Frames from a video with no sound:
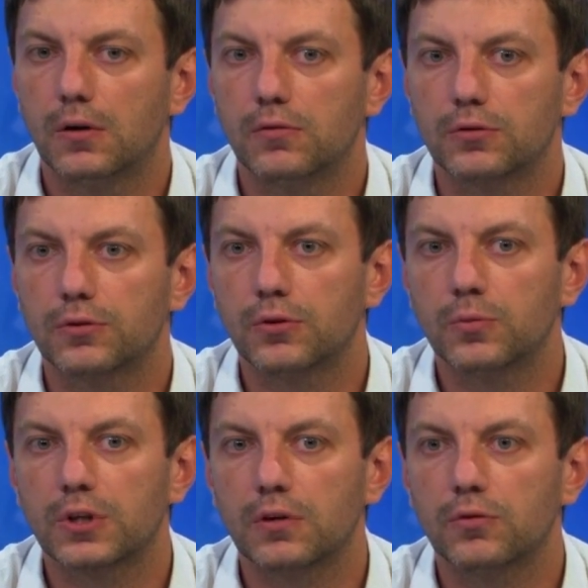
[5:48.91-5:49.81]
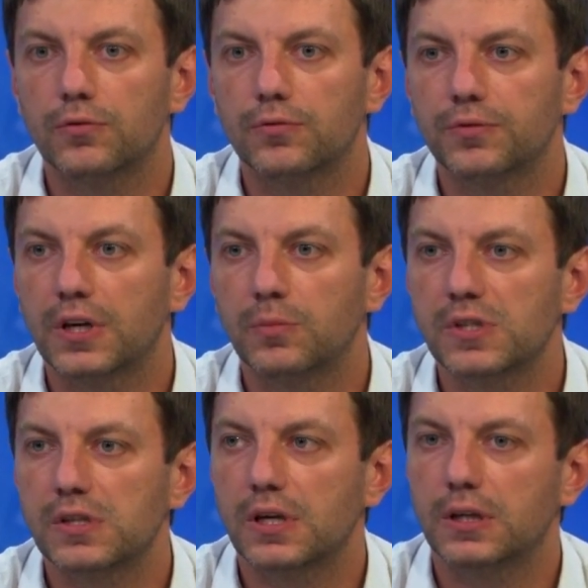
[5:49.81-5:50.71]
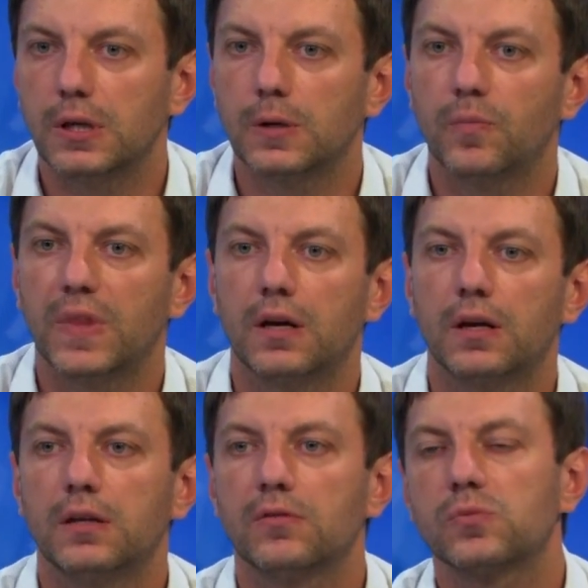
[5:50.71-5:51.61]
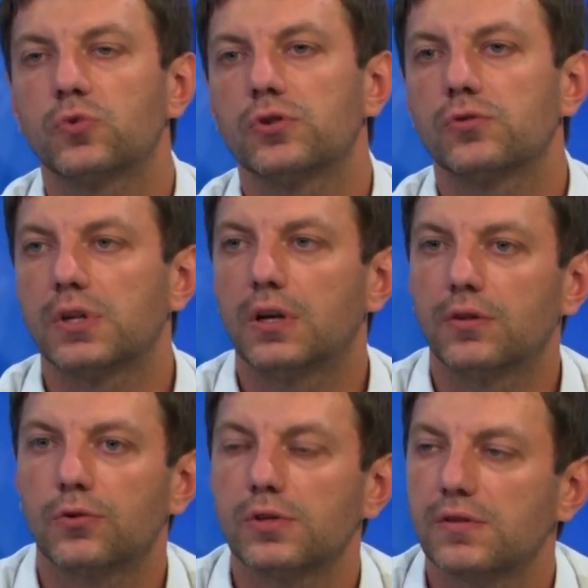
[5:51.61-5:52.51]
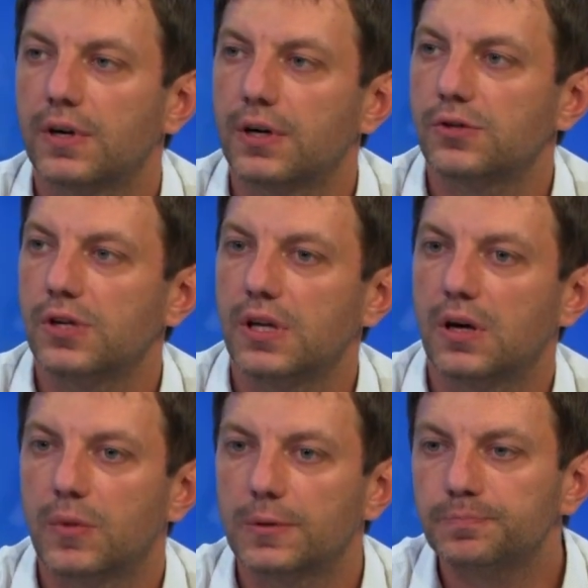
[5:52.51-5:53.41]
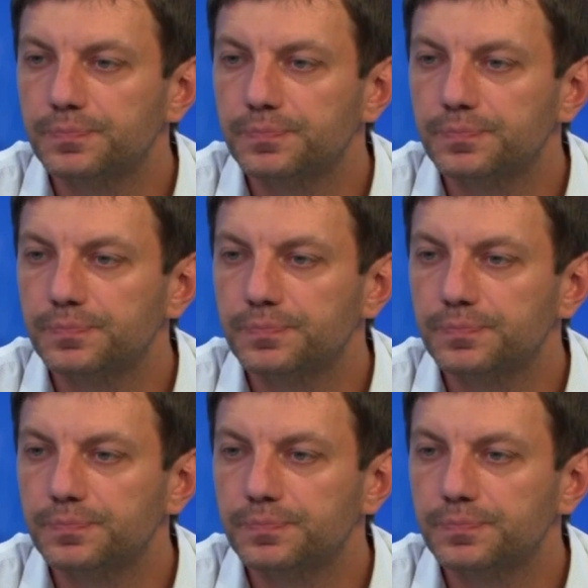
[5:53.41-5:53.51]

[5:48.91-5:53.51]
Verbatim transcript: Вот. Кроме того, в тех местах, где невозможно установить тросовое ограждение, мы